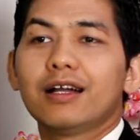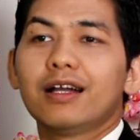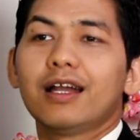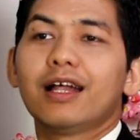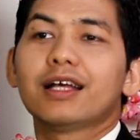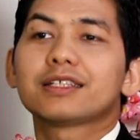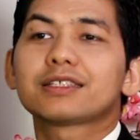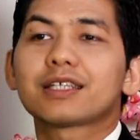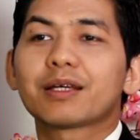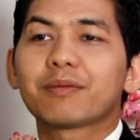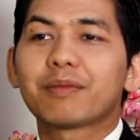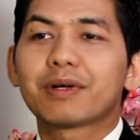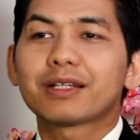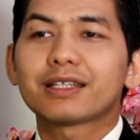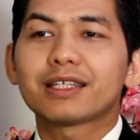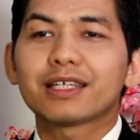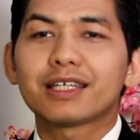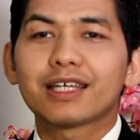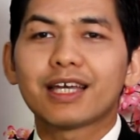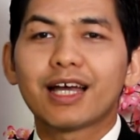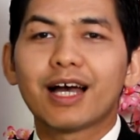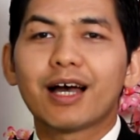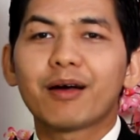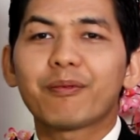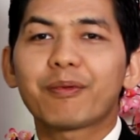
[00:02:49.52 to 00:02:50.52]
SMA
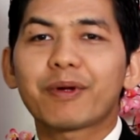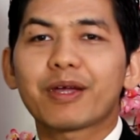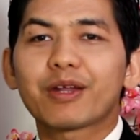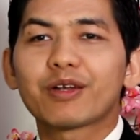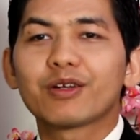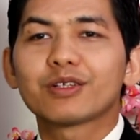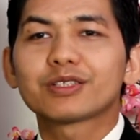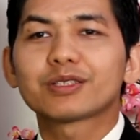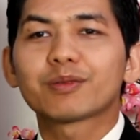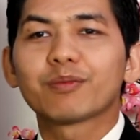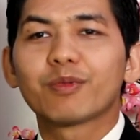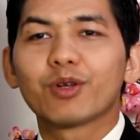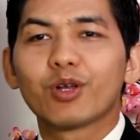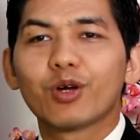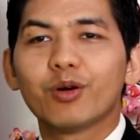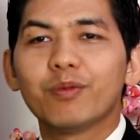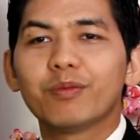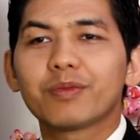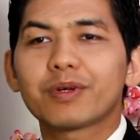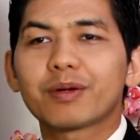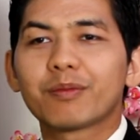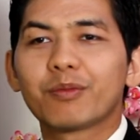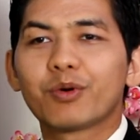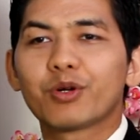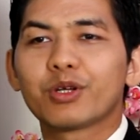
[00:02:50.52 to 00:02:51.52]
3 periode
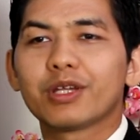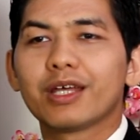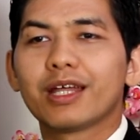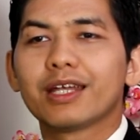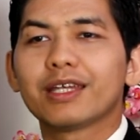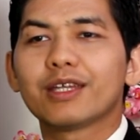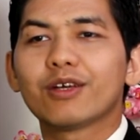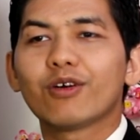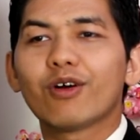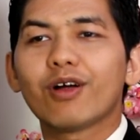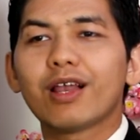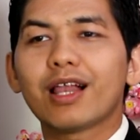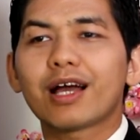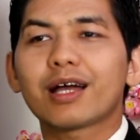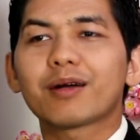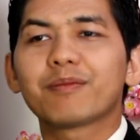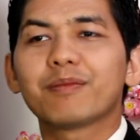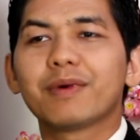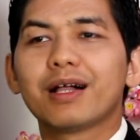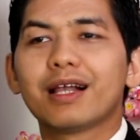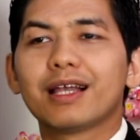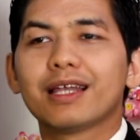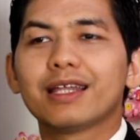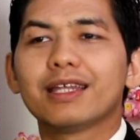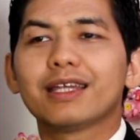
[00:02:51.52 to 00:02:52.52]
sebelum kemudian diolah
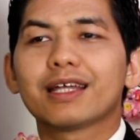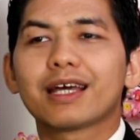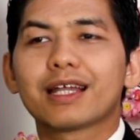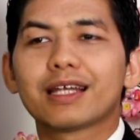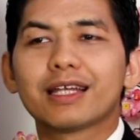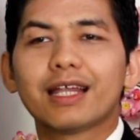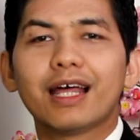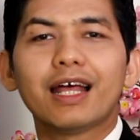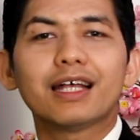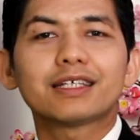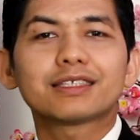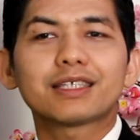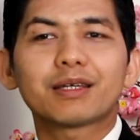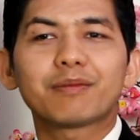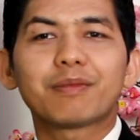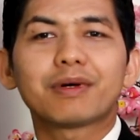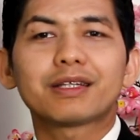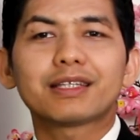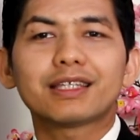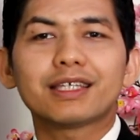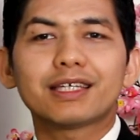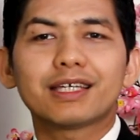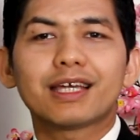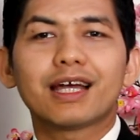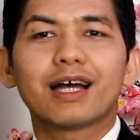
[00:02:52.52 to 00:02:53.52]
kembali dengan SMA
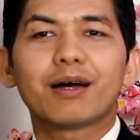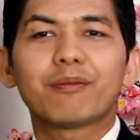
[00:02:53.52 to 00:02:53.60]
3